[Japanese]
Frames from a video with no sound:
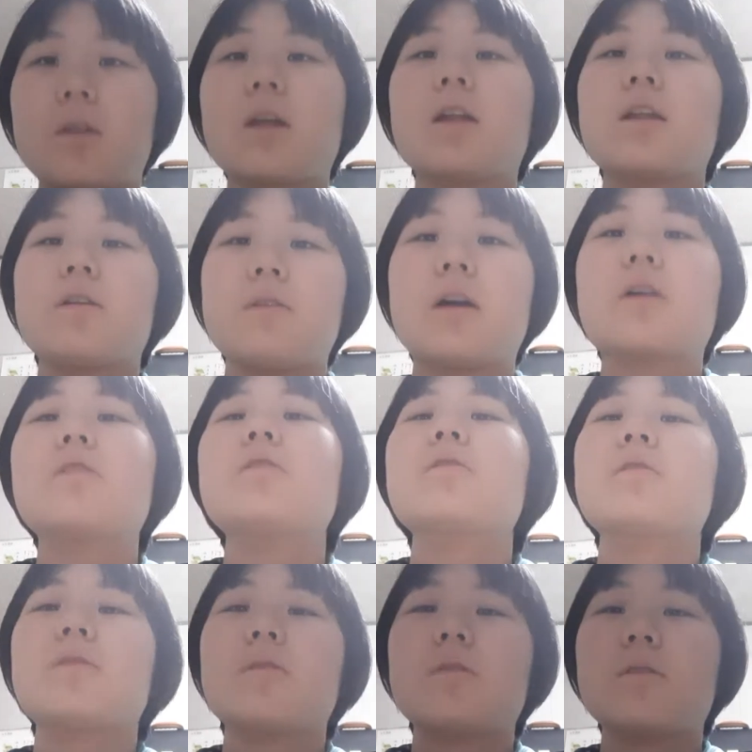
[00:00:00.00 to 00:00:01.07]
チャンネルは
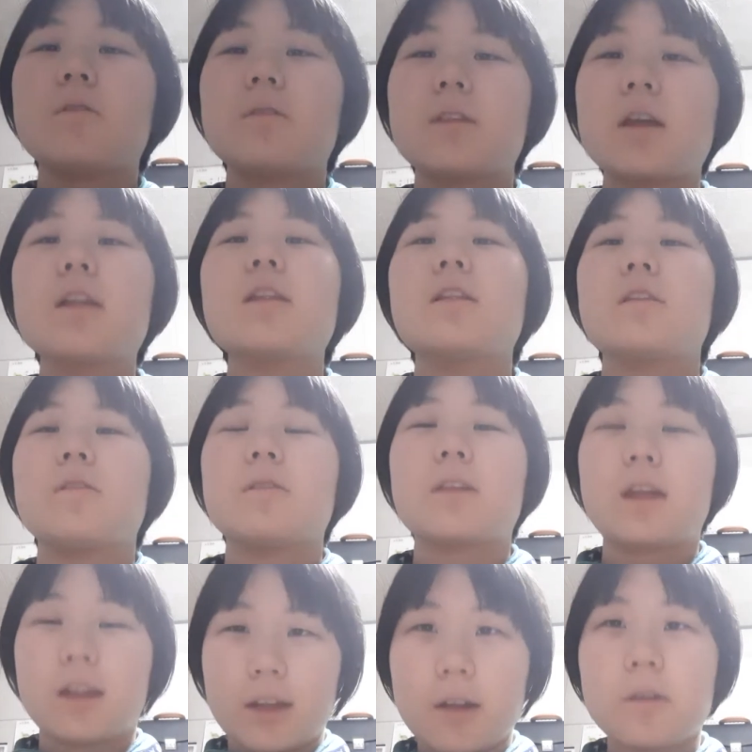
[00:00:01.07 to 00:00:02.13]
ヤクルトちゃんの
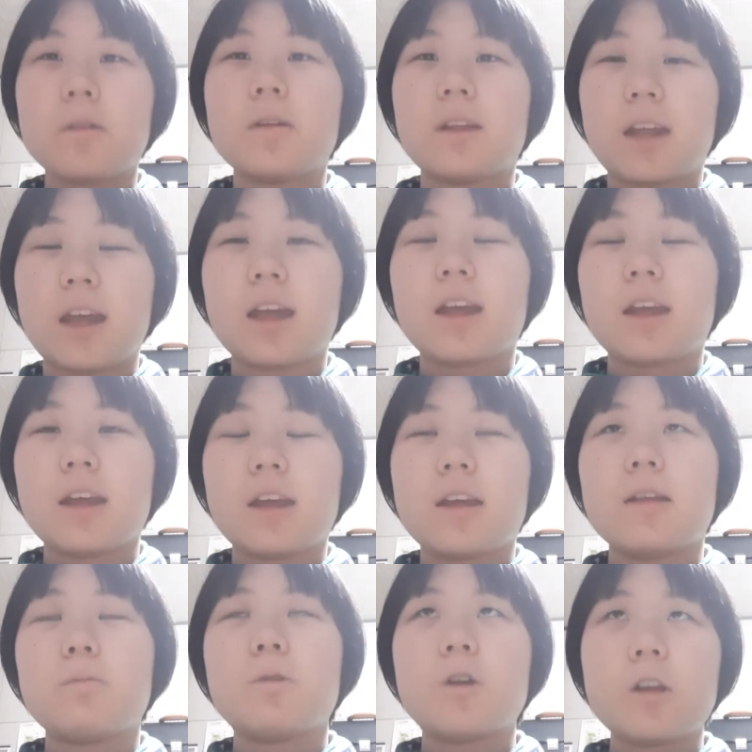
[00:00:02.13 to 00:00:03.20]
チャンネルなんで、
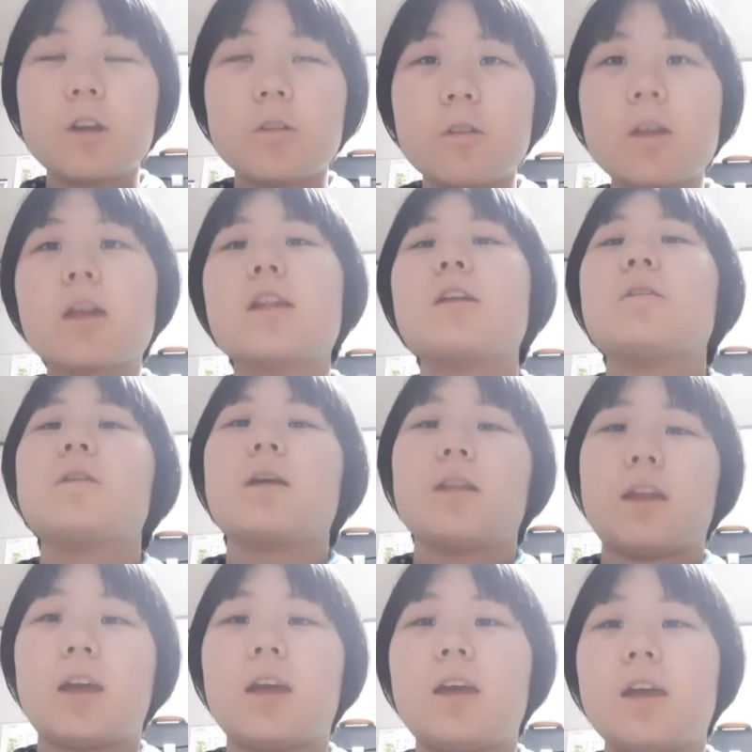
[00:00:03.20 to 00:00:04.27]
プロ野球のチャンネルなん
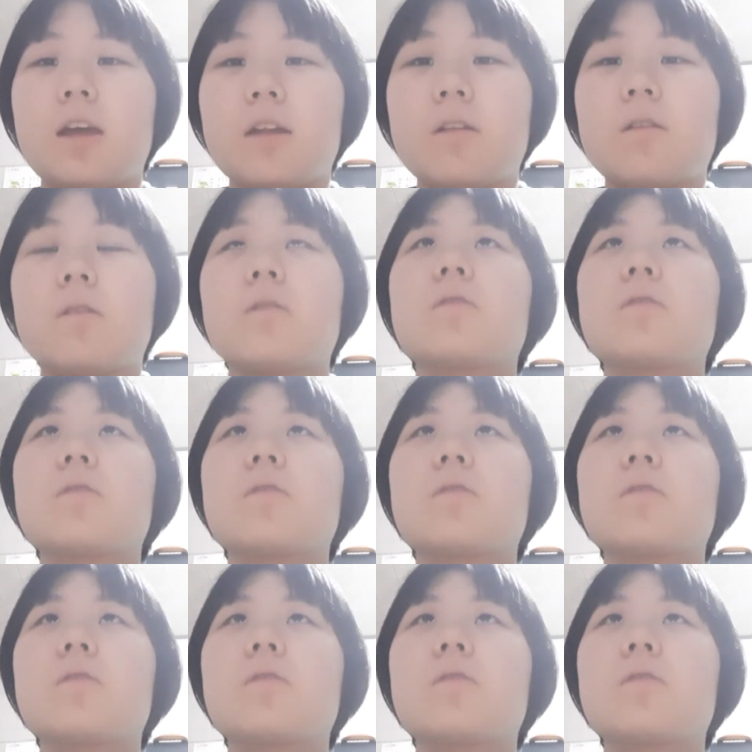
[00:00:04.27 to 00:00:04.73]
で、よろ